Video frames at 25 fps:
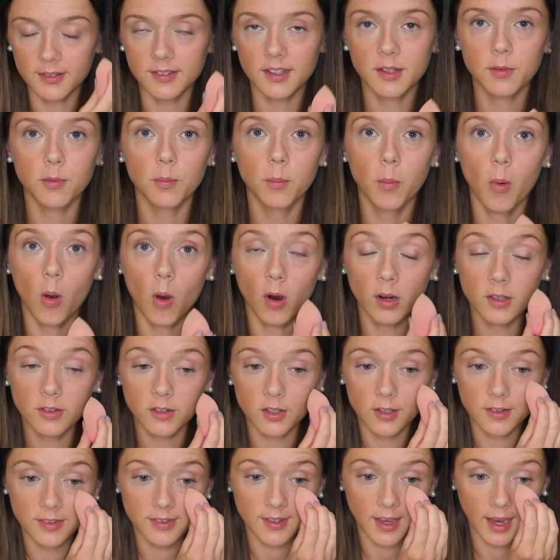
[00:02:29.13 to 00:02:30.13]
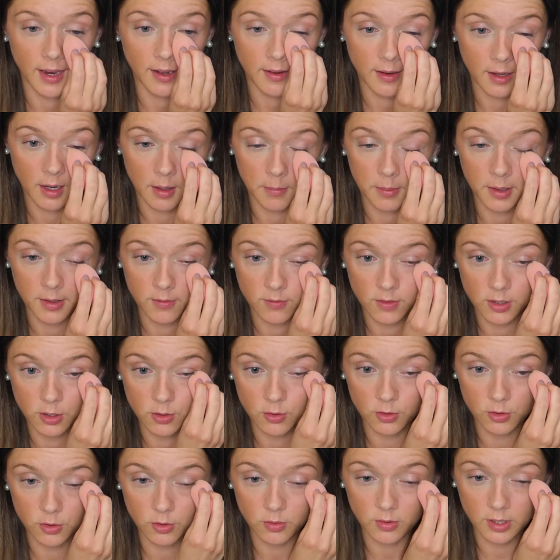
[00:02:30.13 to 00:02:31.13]
dass ich morgens noch Zeit habe, ein
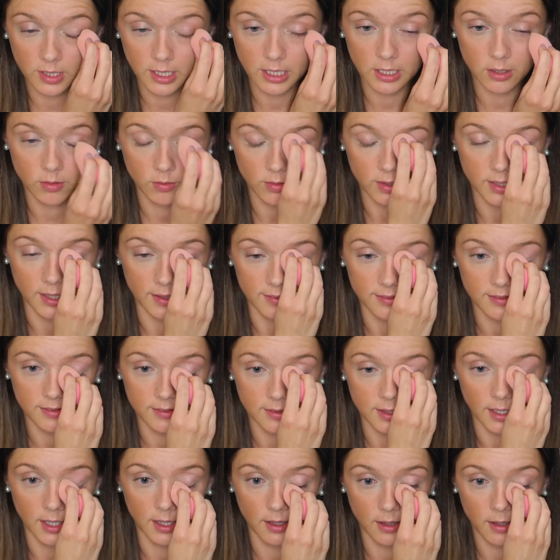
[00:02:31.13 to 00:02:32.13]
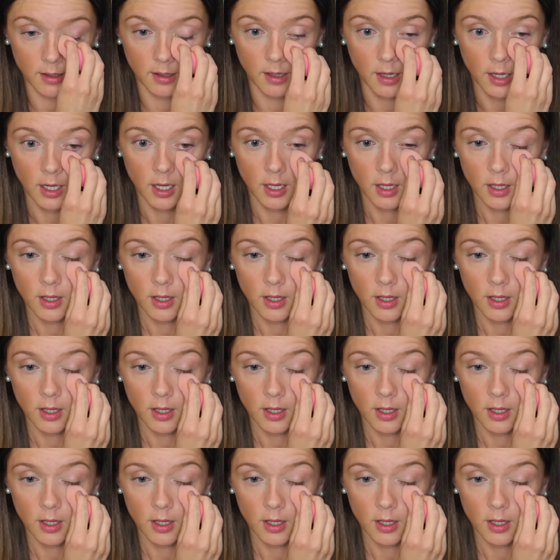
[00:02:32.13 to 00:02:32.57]
Video zu drehen und das dann